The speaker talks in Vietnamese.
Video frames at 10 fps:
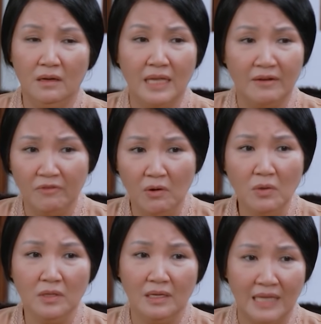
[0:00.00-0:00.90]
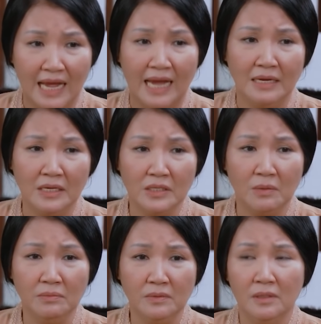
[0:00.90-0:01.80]
ở thành phố thì nhà ai
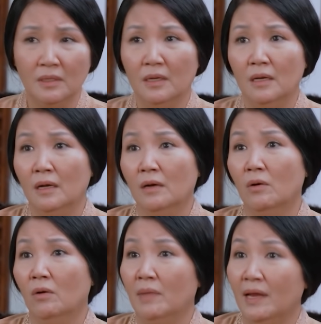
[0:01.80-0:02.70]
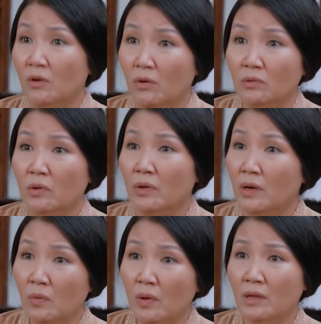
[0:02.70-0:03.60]
nấy sống còn mẹ con
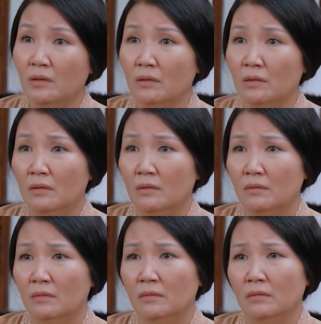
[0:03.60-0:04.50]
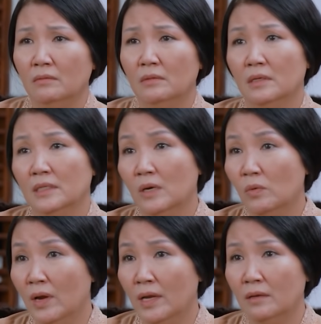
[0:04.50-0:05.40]
tôi ở quê người
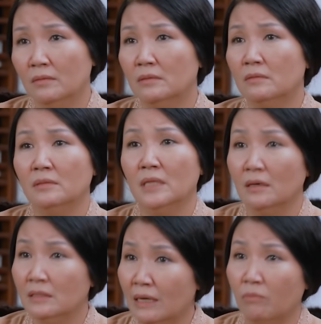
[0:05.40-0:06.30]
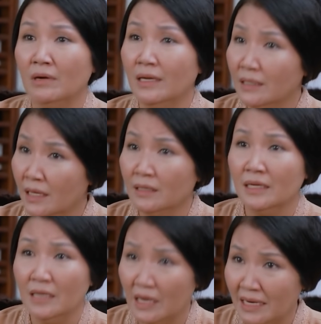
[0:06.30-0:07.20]
dân quê vẫn trọng cái tình
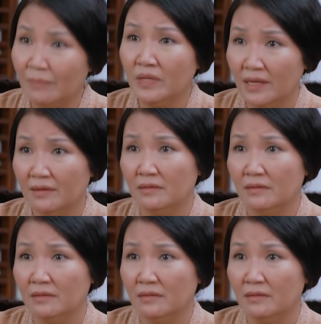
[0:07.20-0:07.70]
cái nghĩa lắm